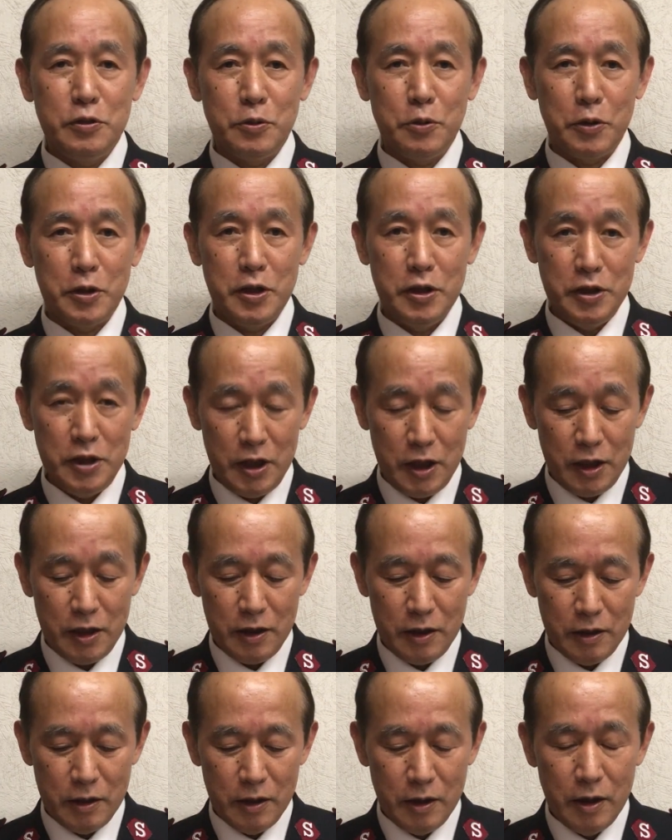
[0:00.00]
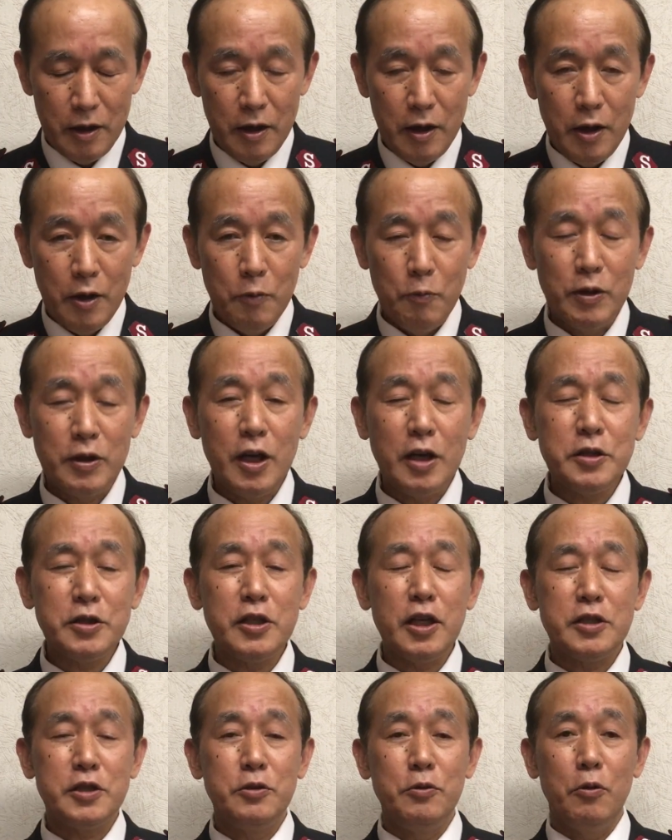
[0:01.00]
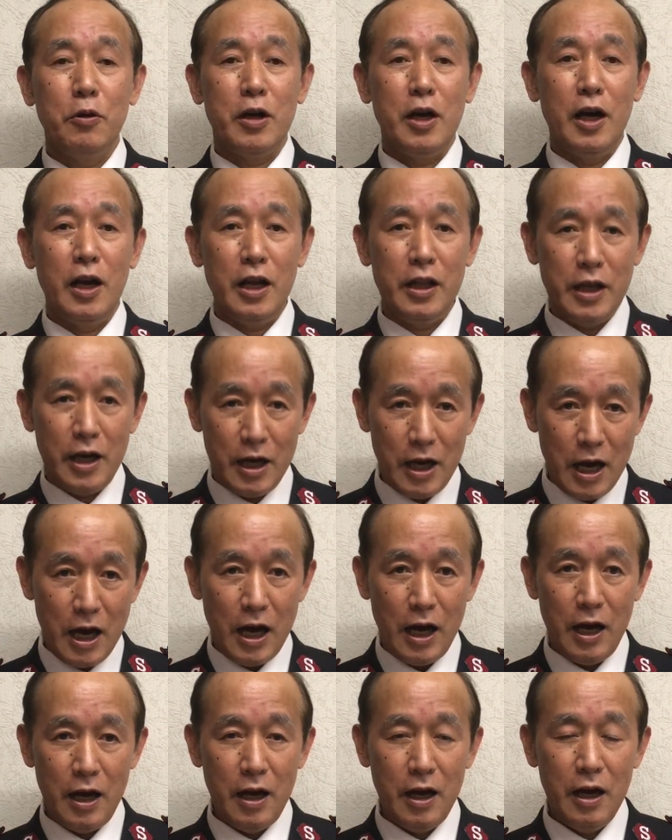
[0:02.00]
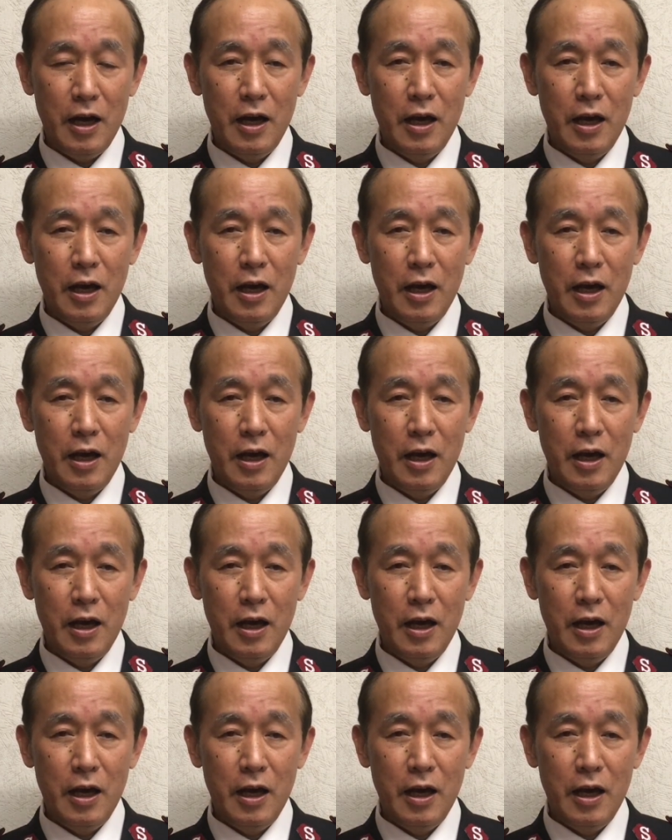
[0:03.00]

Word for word: る時に私たちの体が